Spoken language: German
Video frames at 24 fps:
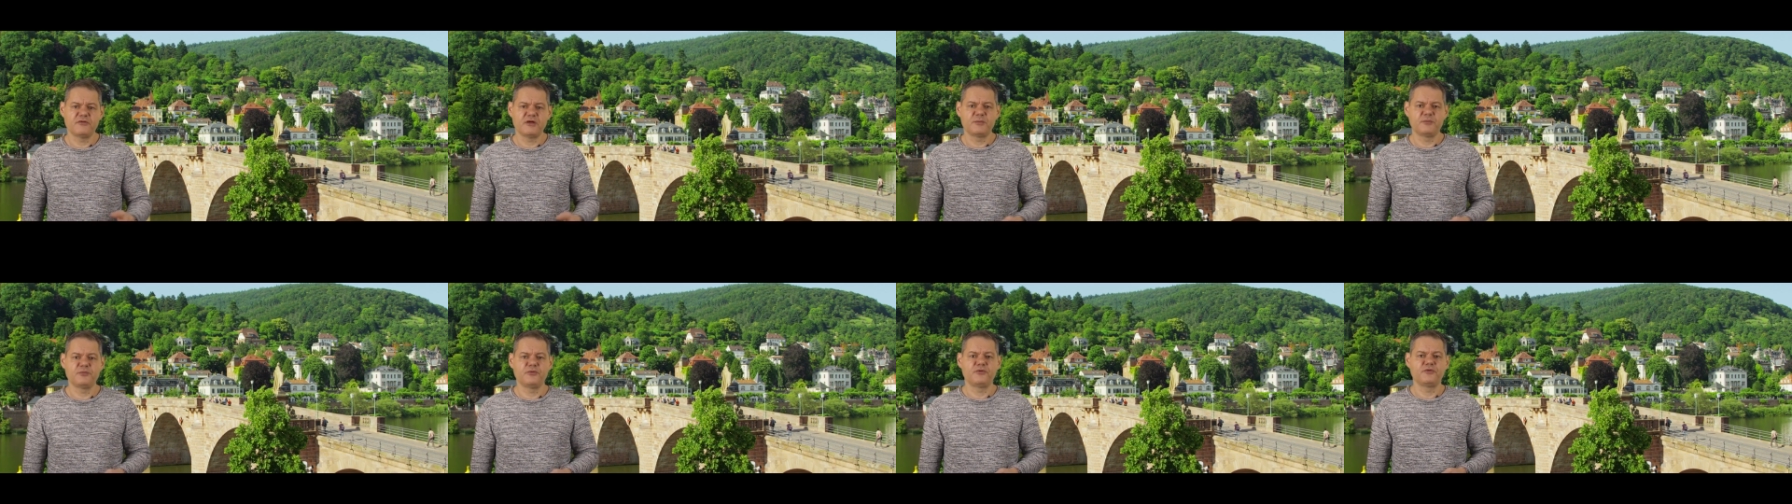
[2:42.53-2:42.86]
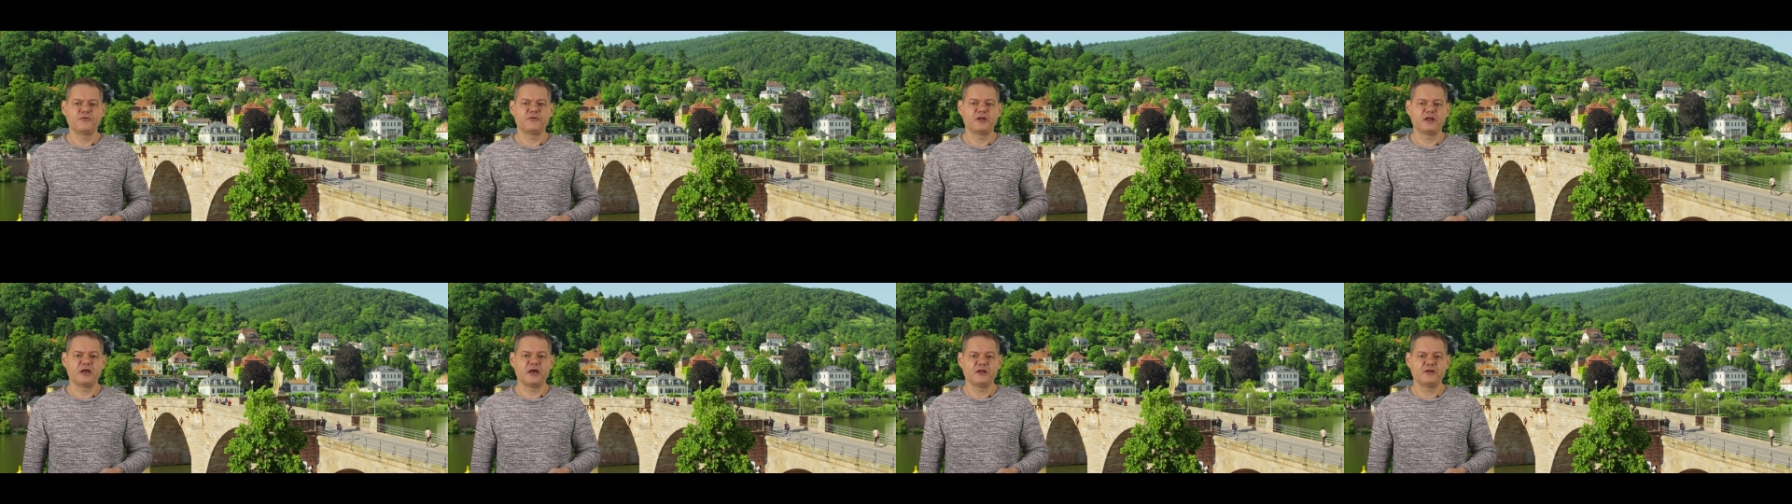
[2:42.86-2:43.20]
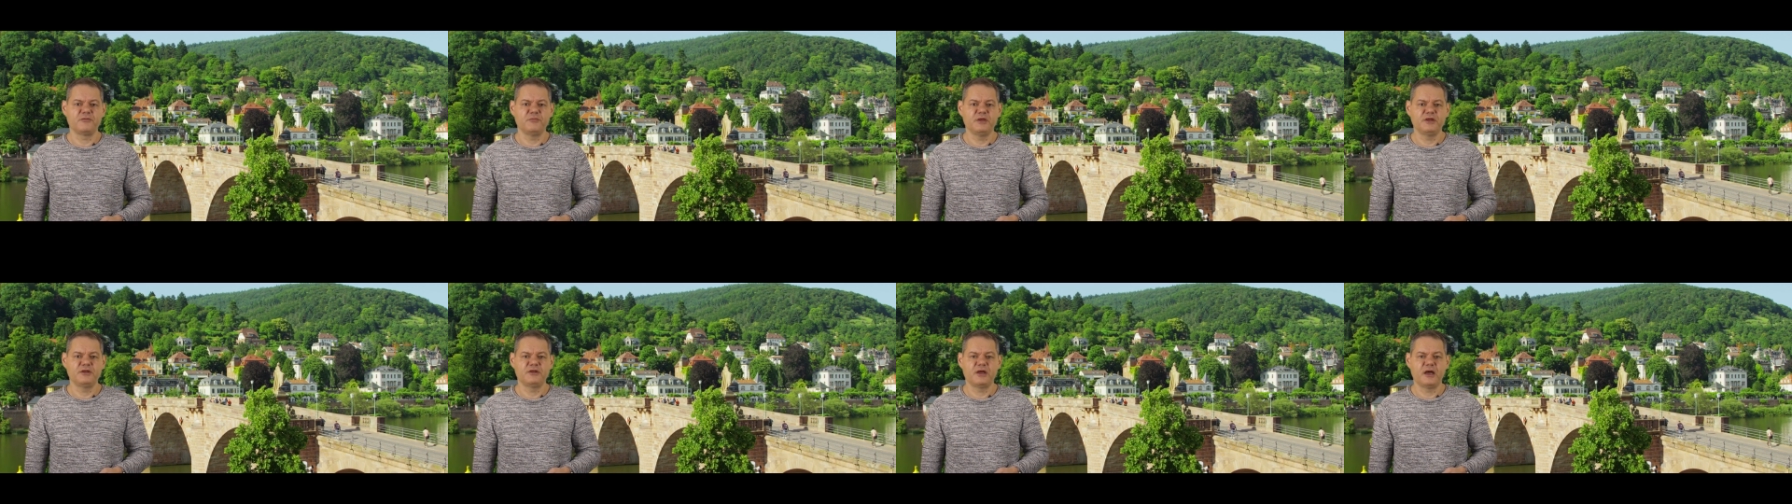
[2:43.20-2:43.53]
Watt pro
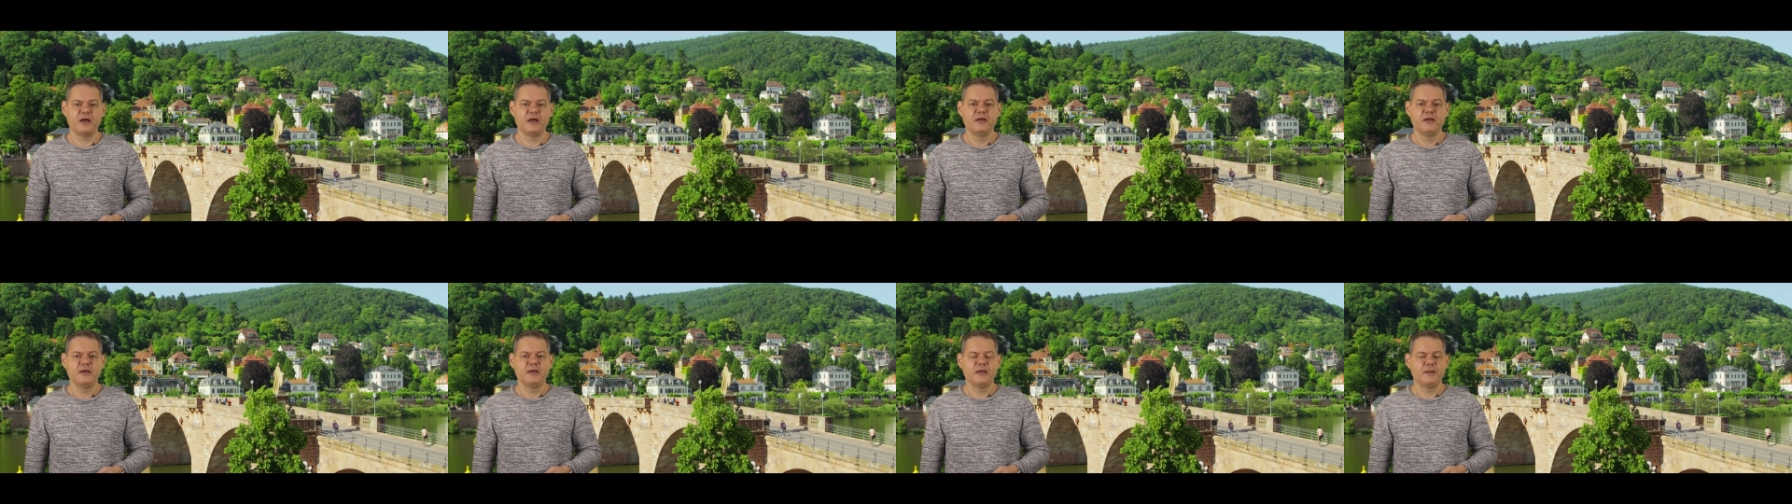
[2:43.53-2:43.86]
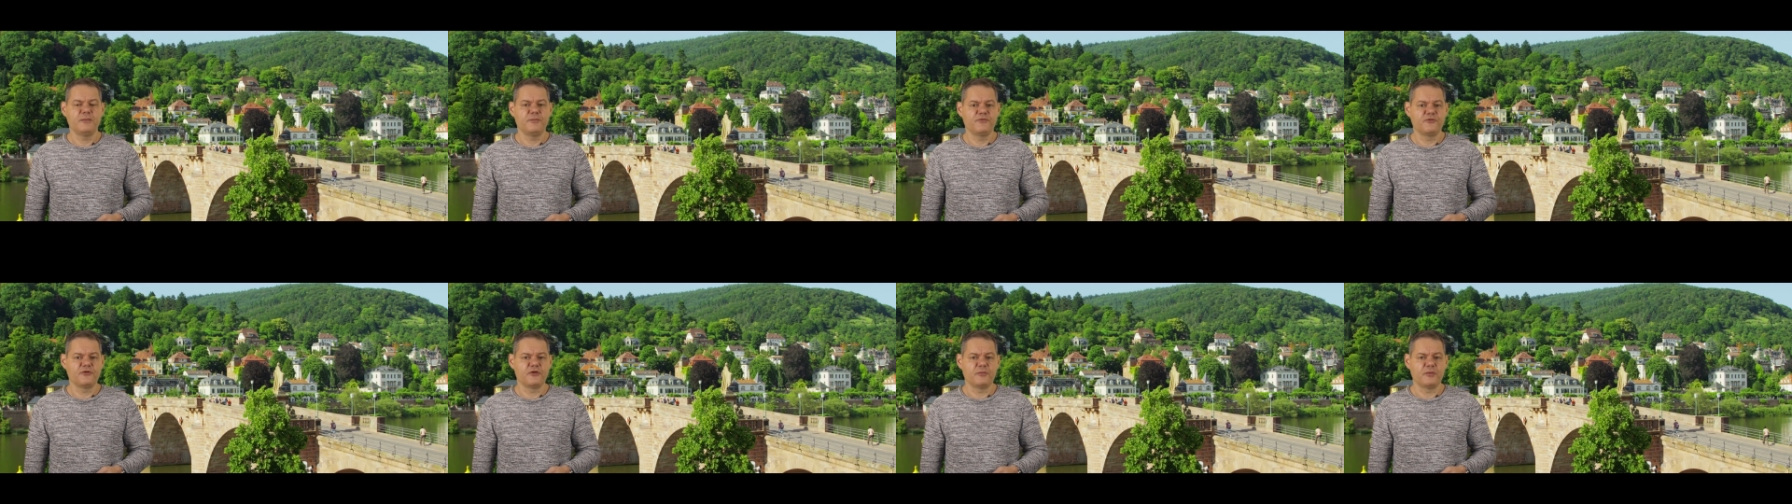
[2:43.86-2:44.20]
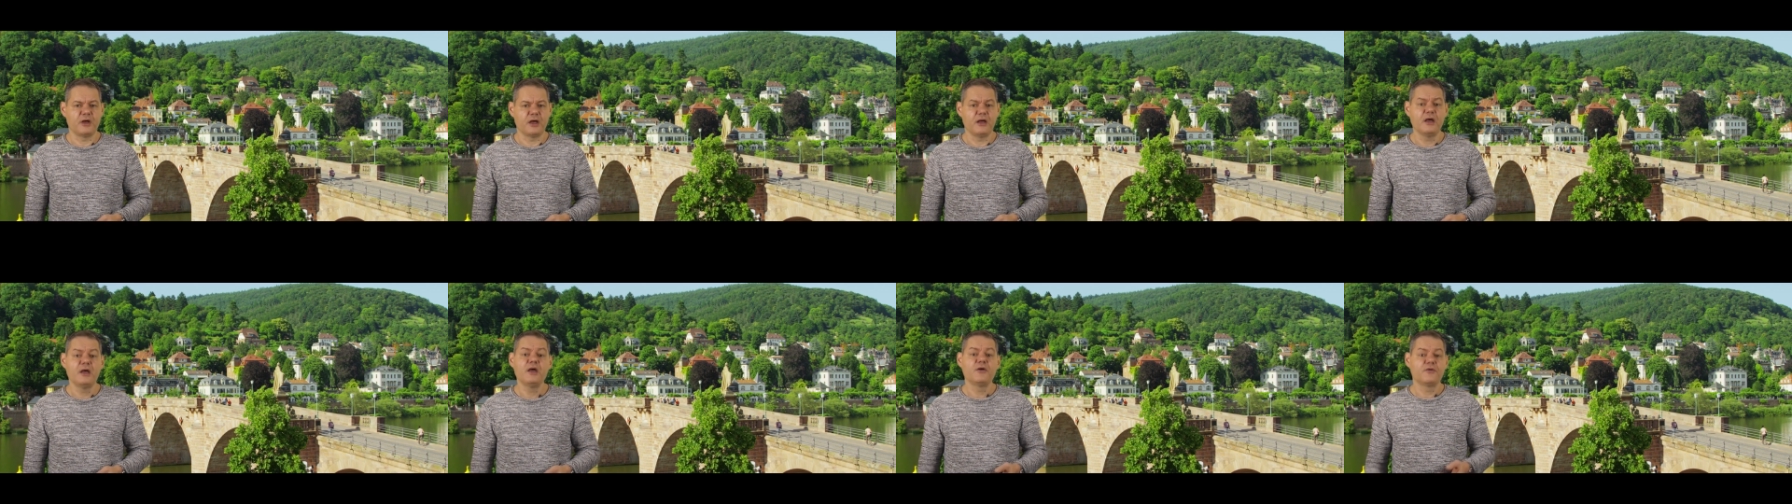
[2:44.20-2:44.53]
Quadratmeter im
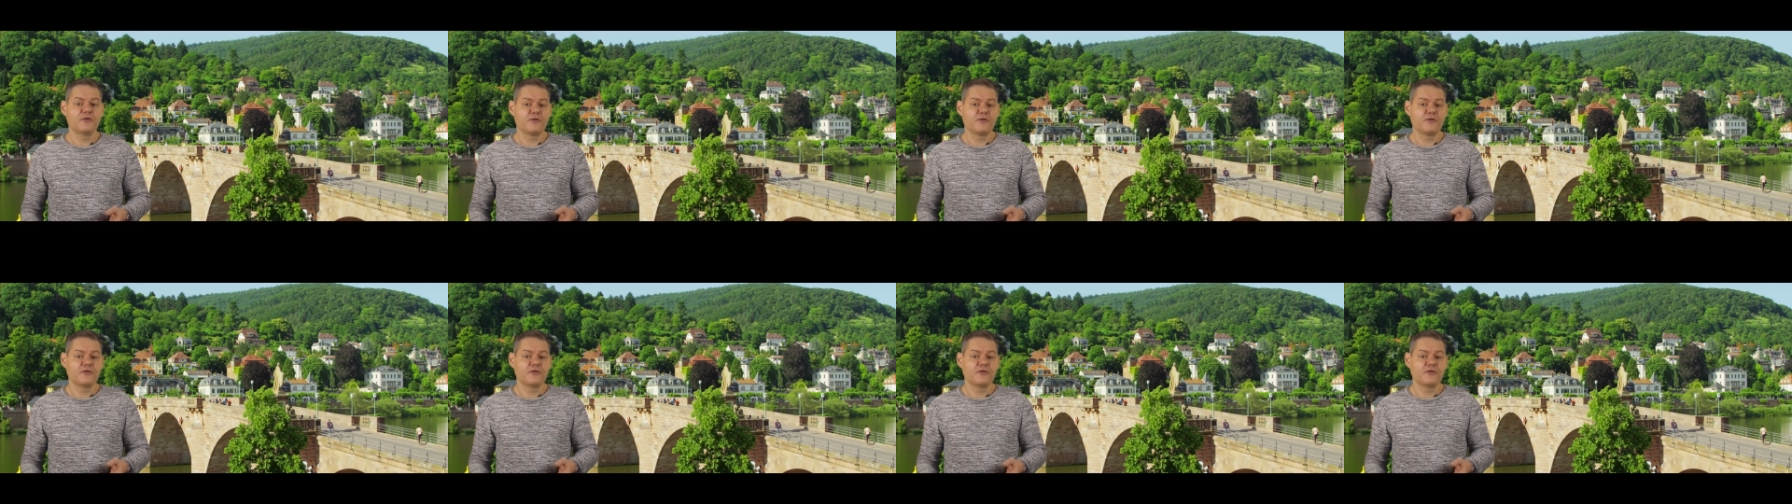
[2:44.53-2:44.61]
Sommer,